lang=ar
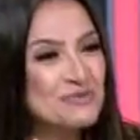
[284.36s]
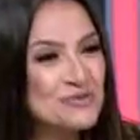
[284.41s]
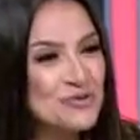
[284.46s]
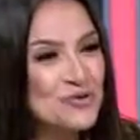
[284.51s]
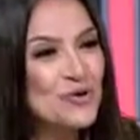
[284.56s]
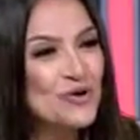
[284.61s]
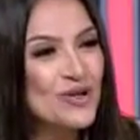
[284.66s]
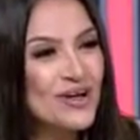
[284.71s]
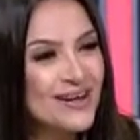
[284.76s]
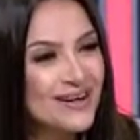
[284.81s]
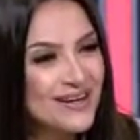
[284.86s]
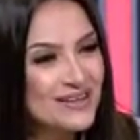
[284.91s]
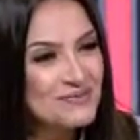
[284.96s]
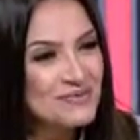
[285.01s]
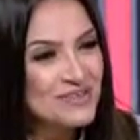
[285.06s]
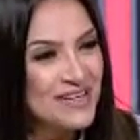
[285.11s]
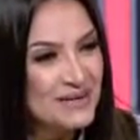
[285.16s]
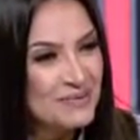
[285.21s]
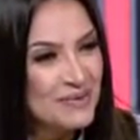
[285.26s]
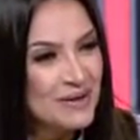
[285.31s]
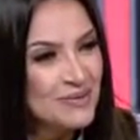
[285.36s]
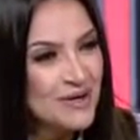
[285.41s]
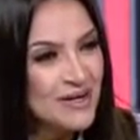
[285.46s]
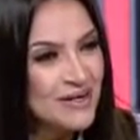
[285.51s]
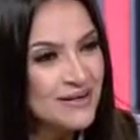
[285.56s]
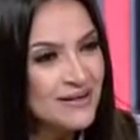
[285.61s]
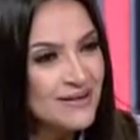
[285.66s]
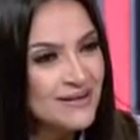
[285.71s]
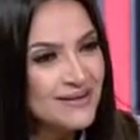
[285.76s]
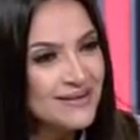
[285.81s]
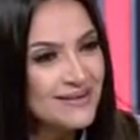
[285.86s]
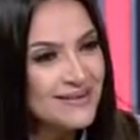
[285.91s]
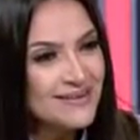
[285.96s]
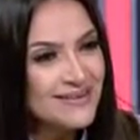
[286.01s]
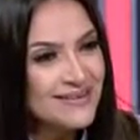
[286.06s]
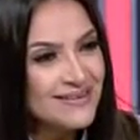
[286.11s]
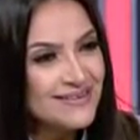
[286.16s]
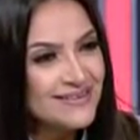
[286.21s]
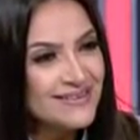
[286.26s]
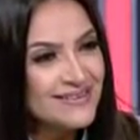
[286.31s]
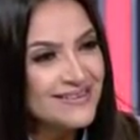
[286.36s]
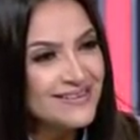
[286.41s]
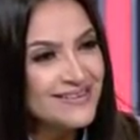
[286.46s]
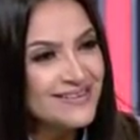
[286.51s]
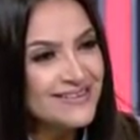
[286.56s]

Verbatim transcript: موتور الخلاط بتاع ماما اصل لا